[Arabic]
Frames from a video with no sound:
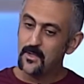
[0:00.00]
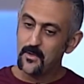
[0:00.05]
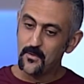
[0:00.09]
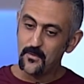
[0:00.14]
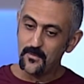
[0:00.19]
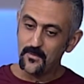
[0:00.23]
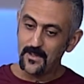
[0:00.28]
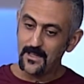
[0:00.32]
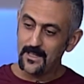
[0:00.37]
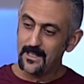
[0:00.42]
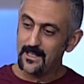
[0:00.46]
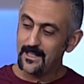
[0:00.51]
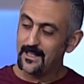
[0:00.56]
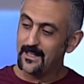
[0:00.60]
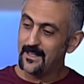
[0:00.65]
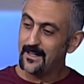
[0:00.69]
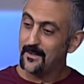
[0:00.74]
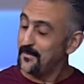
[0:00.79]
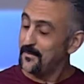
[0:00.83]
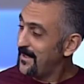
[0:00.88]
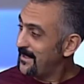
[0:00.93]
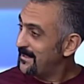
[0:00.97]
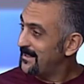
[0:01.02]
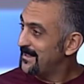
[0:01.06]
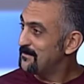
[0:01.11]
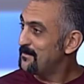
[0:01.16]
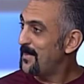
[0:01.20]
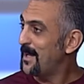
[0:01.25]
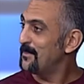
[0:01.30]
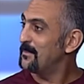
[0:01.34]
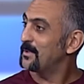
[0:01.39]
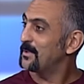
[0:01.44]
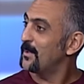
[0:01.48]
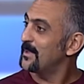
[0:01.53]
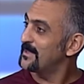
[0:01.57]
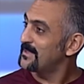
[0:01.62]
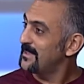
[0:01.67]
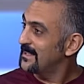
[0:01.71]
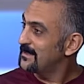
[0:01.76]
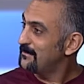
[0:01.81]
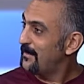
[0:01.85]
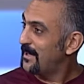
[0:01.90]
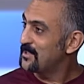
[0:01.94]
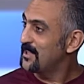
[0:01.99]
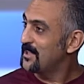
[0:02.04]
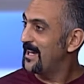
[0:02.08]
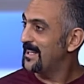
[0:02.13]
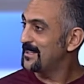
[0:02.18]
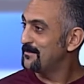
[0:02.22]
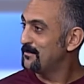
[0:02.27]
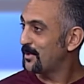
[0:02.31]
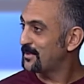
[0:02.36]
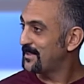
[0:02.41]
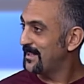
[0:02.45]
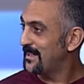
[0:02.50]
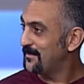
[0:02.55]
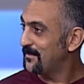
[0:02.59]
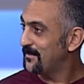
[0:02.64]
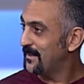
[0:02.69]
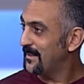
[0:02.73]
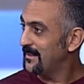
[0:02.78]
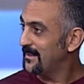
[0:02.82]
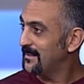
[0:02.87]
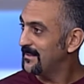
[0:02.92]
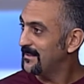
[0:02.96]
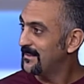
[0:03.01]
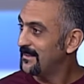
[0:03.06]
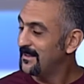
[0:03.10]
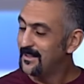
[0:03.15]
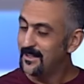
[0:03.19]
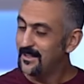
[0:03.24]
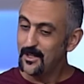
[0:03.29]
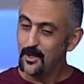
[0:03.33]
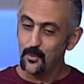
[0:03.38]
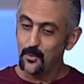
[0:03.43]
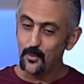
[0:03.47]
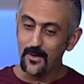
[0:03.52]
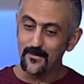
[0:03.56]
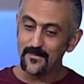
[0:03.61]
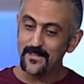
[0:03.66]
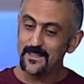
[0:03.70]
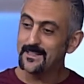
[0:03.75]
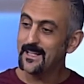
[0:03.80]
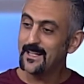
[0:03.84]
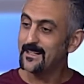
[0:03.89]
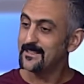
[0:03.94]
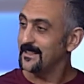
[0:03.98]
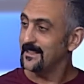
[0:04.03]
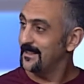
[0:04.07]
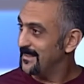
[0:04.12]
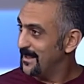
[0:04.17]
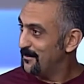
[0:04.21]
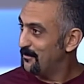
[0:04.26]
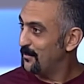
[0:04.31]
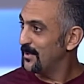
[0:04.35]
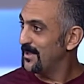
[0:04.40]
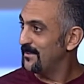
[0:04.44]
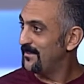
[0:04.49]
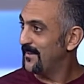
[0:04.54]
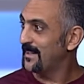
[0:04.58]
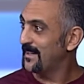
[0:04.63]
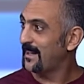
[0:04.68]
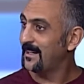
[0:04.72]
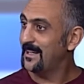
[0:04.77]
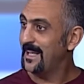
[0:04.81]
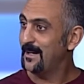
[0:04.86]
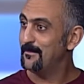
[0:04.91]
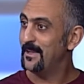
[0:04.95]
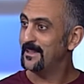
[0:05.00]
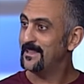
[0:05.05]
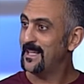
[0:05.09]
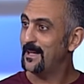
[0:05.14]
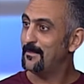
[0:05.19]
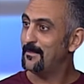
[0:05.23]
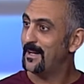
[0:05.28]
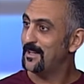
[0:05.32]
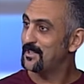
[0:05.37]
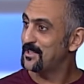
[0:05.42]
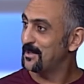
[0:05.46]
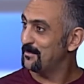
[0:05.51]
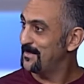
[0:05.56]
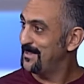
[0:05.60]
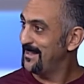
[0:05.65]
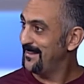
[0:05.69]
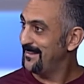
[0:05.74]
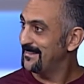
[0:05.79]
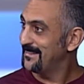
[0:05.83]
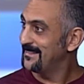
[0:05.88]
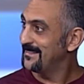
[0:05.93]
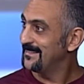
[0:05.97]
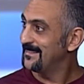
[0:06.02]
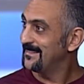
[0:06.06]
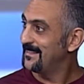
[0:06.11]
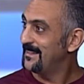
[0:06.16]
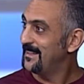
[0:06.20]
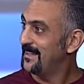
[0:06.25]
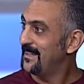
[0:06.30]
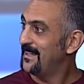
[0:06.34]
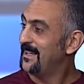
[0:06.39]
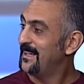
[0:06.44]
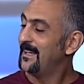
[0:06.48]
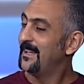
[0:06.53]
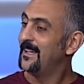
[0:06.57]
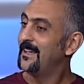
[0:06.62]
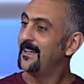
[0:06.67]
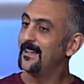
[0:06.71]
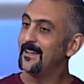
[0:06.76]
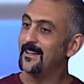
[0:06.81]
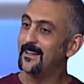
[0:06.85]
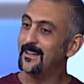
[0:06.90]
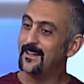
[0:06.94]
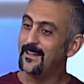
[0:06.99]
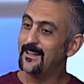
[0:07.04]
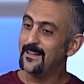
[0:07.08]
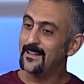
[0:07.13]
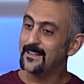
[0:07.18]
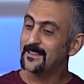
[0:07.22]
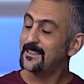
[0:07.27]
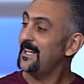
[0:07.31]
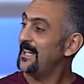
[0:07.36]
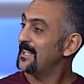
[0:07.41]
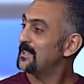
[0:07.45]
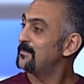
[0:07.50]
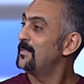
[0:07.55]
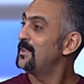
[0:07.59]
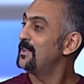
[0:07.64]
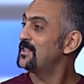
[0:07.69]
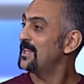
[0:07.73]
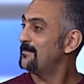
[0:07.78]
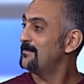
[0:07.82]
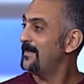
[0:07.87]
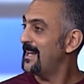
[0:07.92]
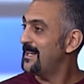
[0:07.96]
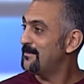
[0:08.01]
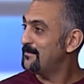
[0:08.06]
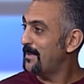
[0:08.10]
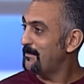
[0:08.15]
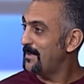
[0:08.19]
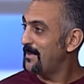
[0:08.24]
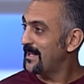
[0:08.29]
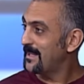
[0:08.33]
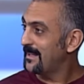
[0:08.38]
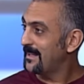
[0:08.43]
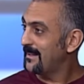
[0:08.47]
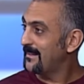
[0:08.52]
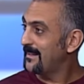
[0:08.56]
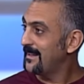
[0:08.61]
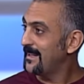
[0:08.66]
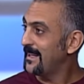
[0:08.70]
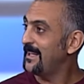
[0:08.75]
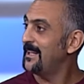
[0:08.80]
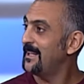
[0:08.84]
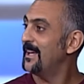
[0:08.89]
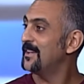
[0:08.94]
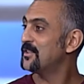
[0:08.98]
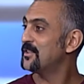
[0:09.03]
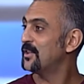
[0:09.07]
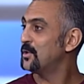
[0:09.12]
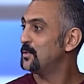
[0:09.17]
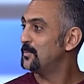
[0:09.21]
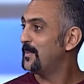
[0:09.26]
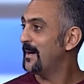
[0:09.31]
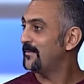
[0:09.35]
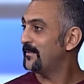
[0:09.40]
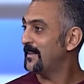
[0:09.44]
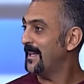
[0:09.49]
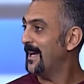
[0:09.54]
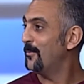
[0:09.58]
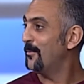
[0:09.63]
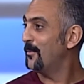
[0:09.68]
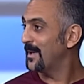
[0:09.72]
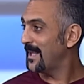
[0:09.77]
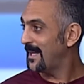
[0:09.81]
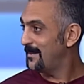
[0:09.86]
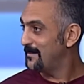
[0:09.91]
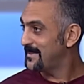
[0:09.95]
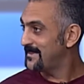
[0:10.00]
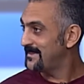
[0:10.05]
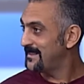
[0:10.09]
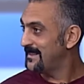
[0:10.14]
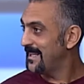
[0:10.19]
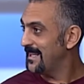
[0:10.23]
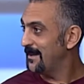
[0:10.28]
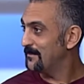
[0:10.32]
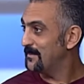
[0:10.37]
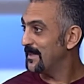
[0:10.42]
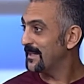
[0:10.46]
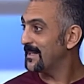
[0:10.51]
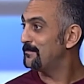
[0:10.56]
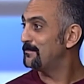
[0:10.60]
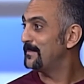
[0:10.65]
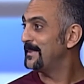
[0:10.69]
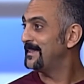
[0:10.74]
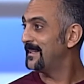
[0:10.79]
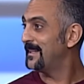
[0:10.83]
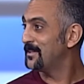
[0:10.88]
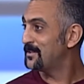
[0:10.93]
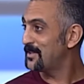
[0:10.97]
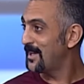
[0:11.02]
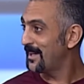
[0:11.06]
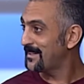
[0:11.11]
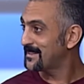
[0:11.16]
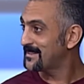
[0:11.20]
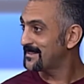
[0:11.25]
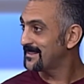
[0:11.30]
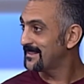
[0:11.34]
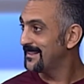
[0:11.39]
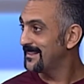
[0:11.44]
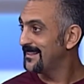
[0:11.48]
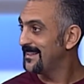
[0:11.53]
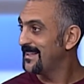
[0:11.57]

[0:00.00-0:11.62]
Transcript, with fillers: ففعلا بعد ما تواصلت مع جهات مختلفة وفي ناس انضموا لفريق العمل تاع بلش ابدا آه، طلعت من شمال المملكة إلى جنوبها في أول خمسة أيام دربت 200 شخص